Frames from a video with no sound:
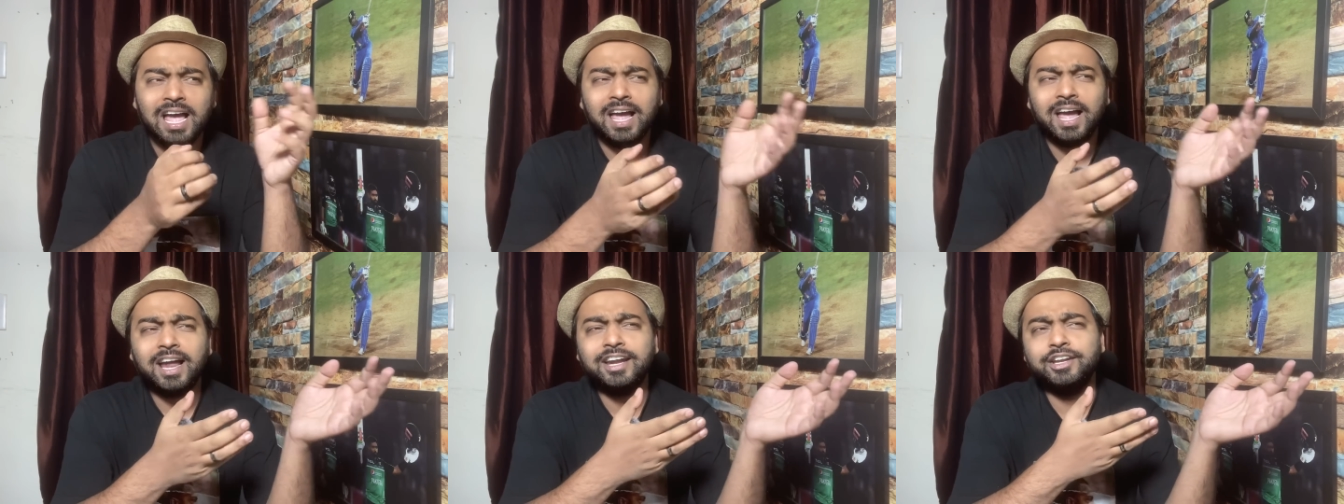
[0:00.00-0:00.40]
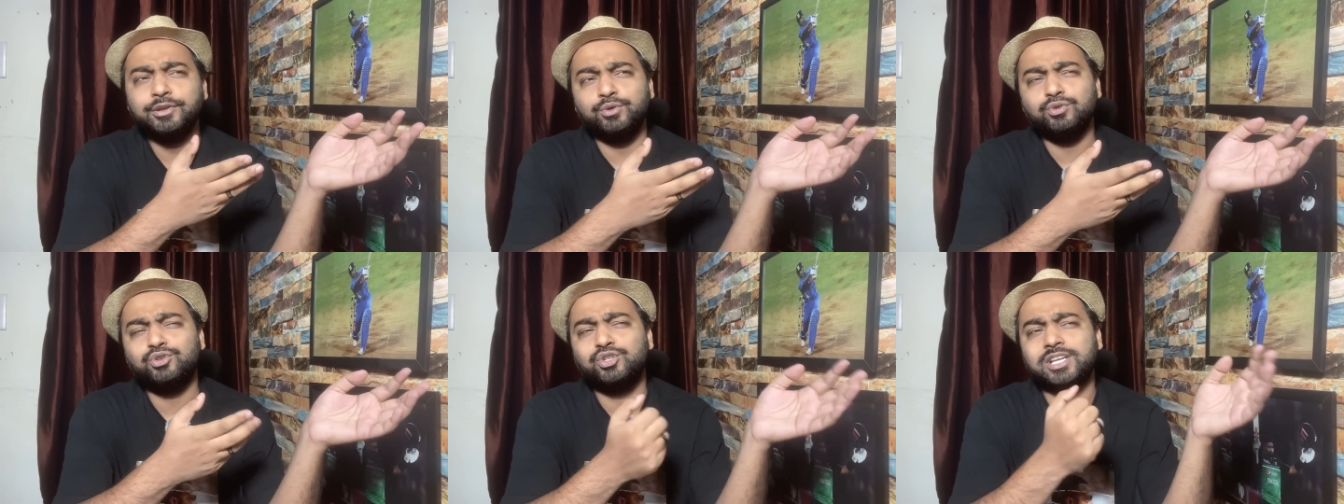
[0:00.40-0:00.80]
है
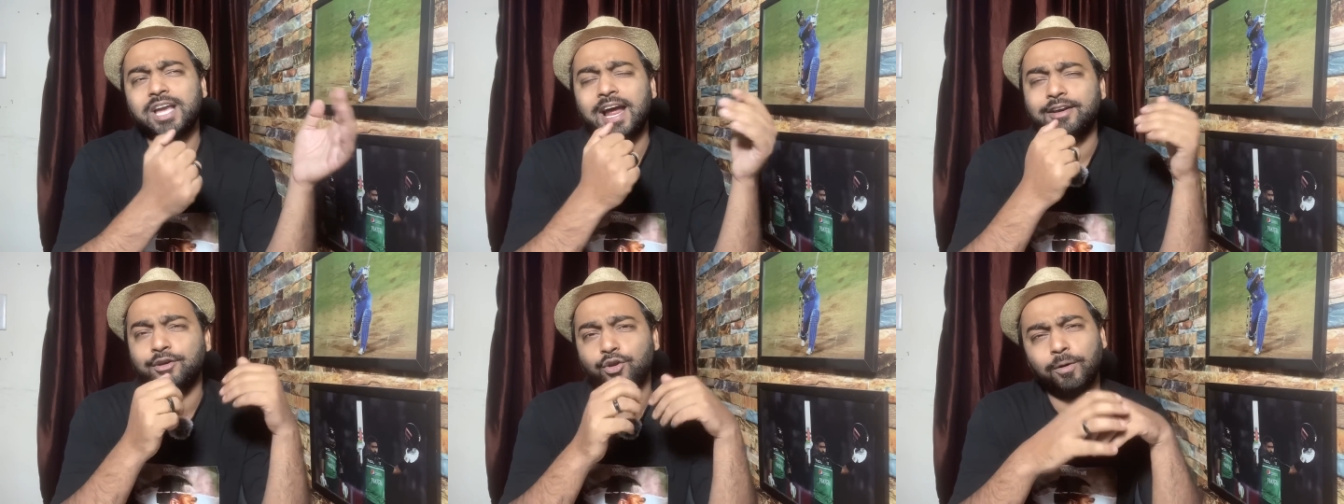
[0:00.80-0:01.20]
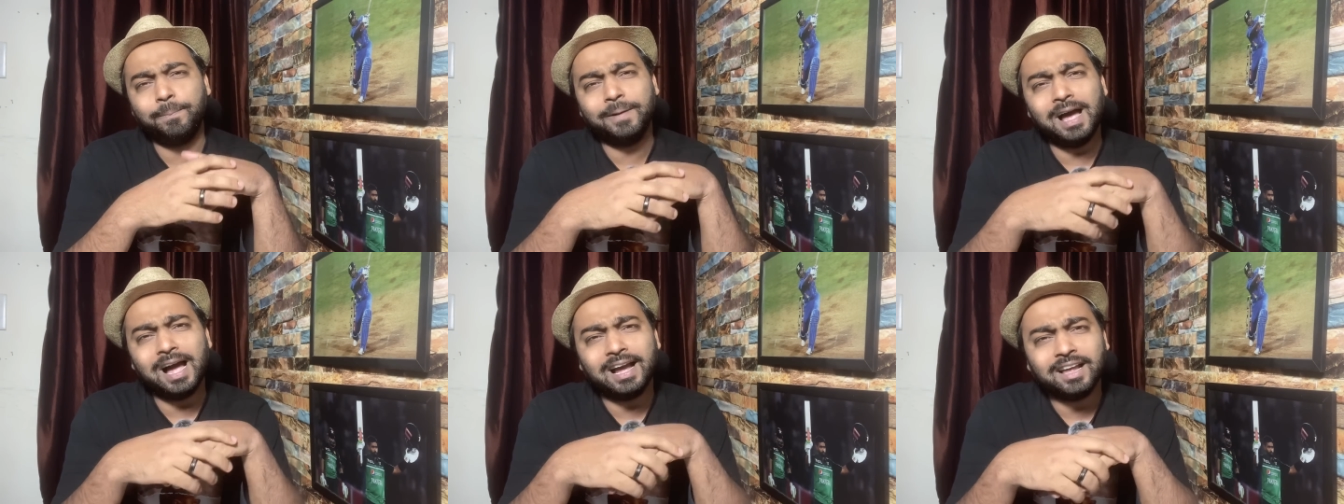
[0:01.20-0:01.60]
न्यूज चैनलों
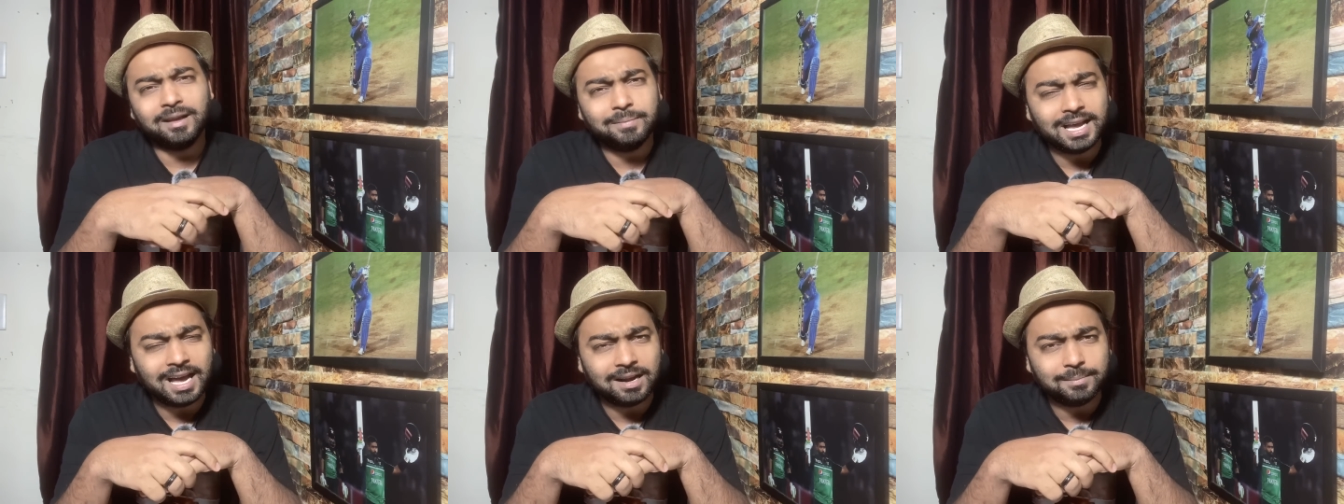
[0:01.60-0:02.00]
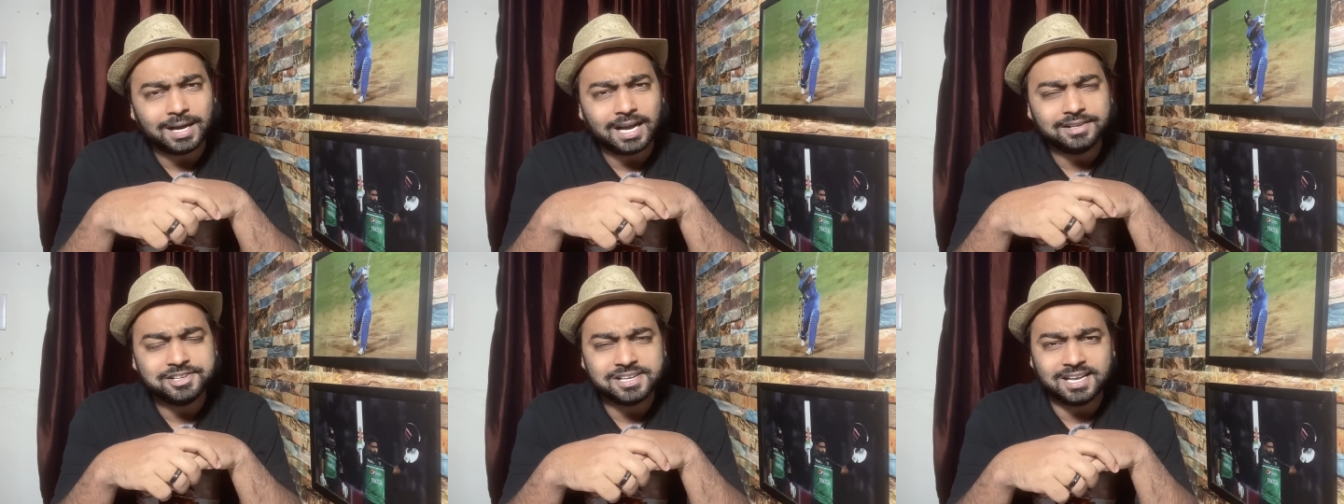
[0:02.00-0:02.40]
पे आगे
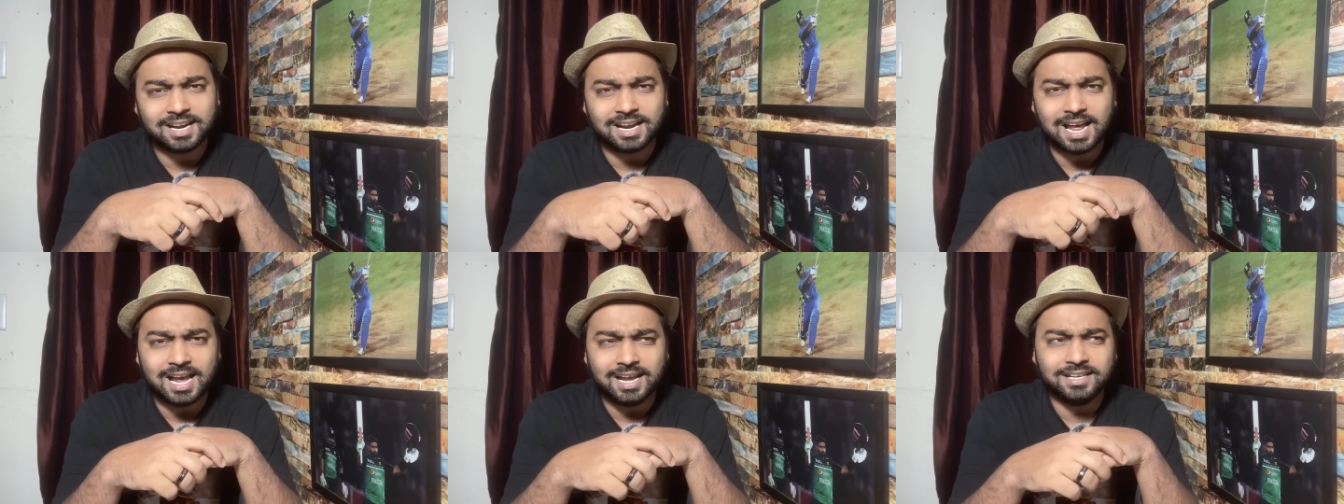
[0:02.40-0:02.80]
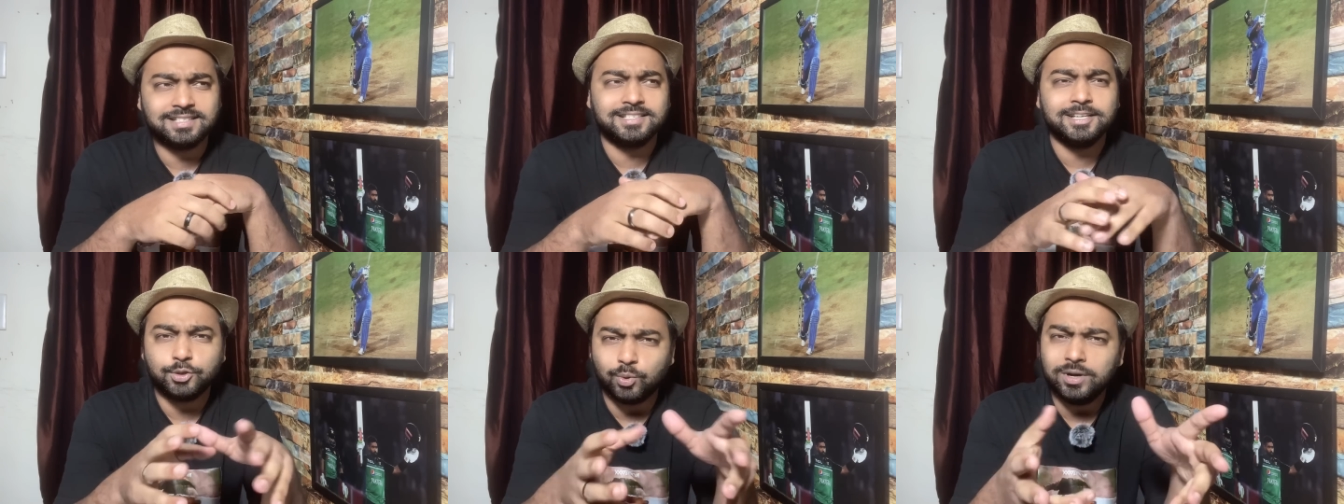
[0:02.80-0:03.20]
बयानबाजी कर रहा है
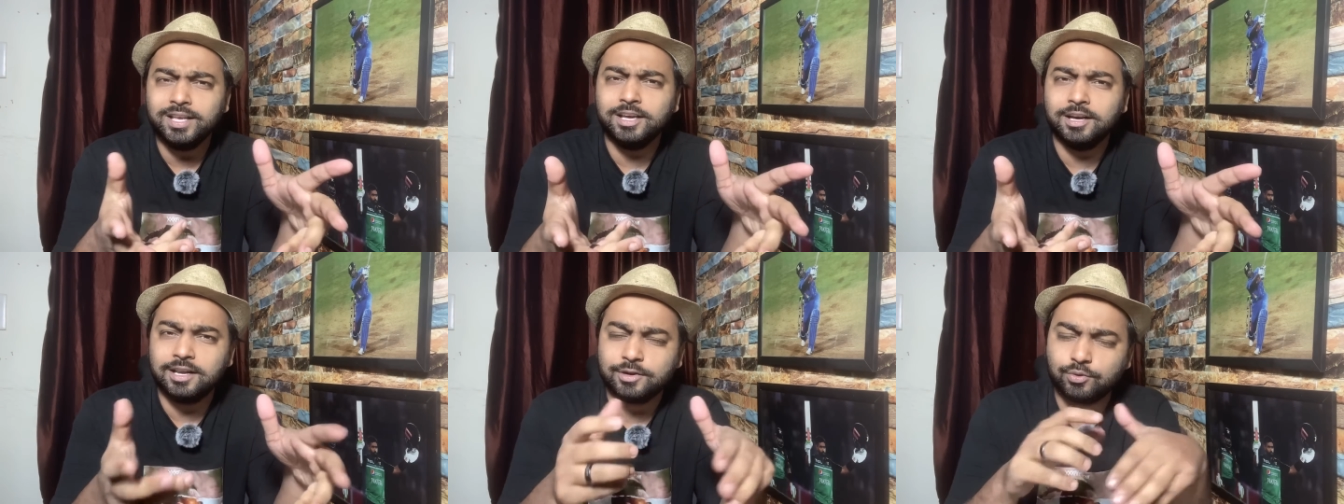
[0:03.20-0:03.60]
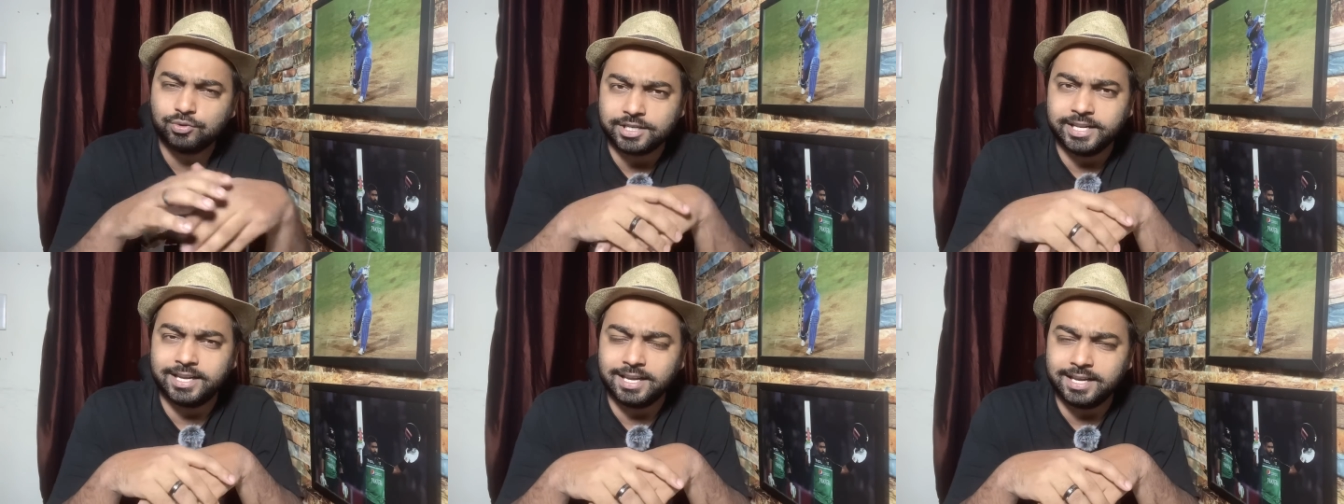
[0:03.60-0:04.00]
इससे थोड़ी हल
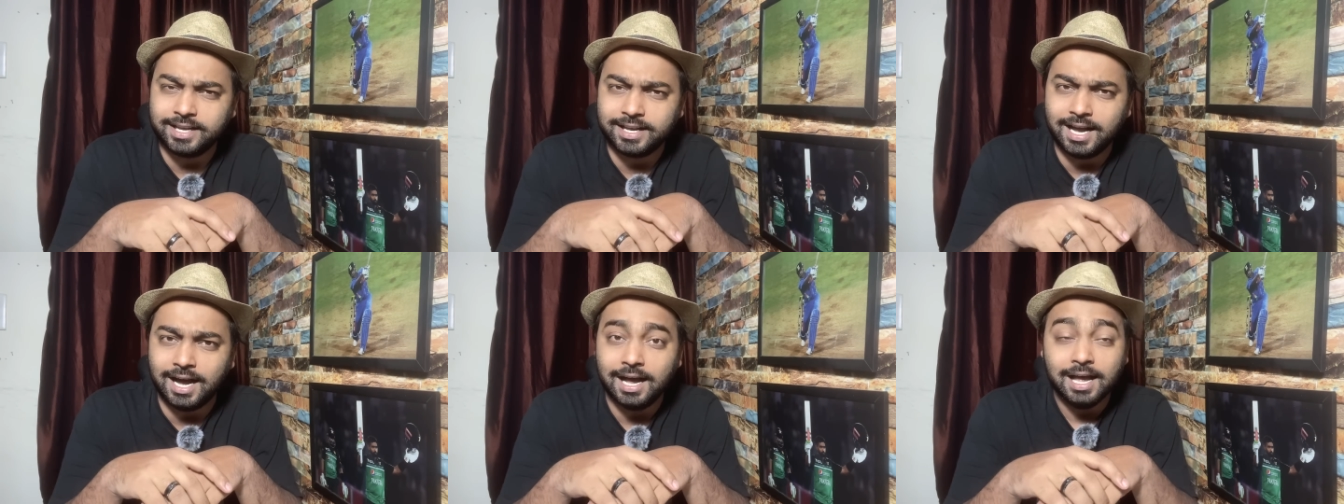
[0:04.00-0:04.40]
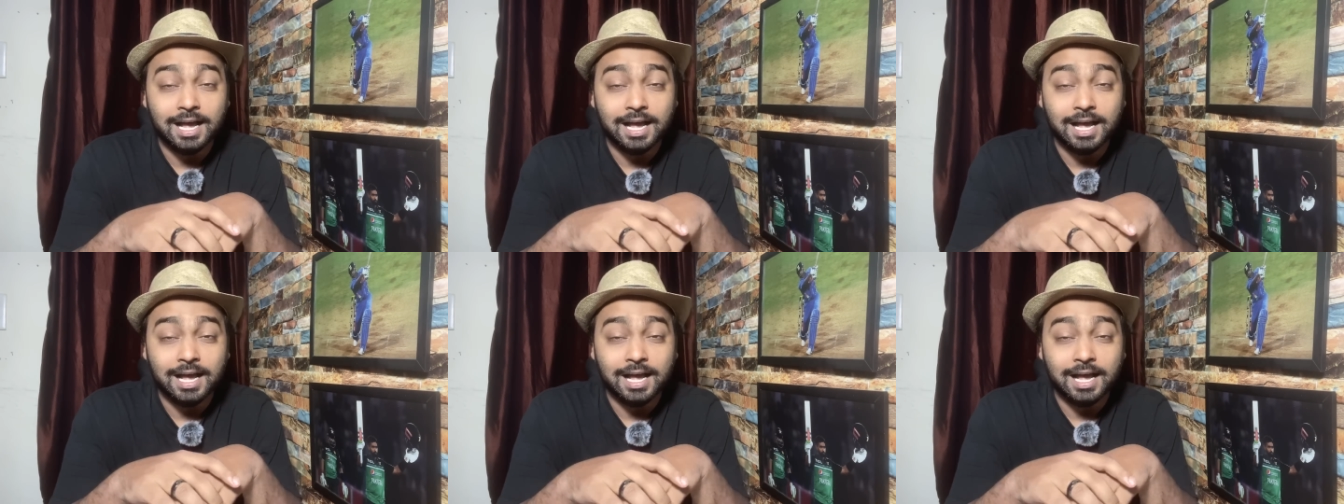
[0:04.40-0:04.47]
कुछ निकलेगा